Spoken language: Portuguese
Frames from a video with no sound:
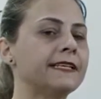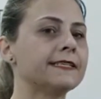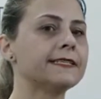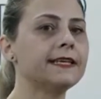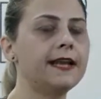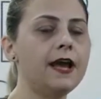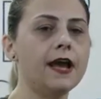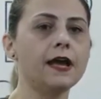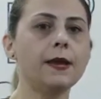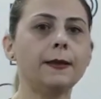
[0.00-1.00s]

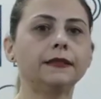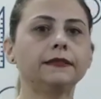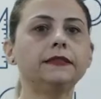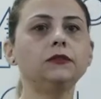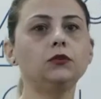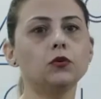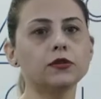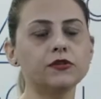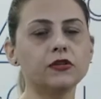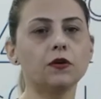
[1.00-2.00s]
será de
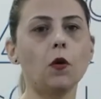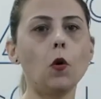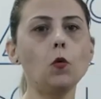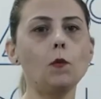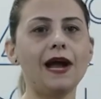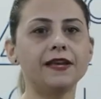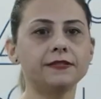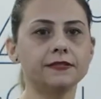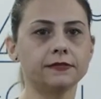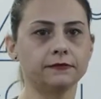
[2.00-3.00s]
12 ou
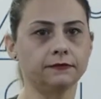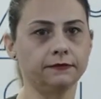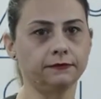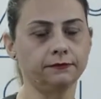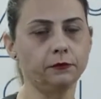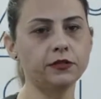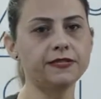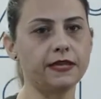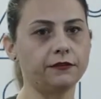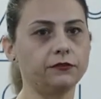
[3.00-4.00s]
mais por
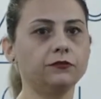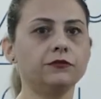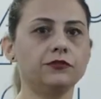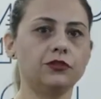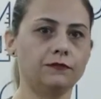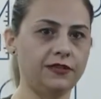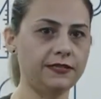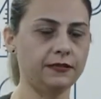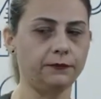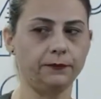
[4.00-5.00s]
cento de inflação.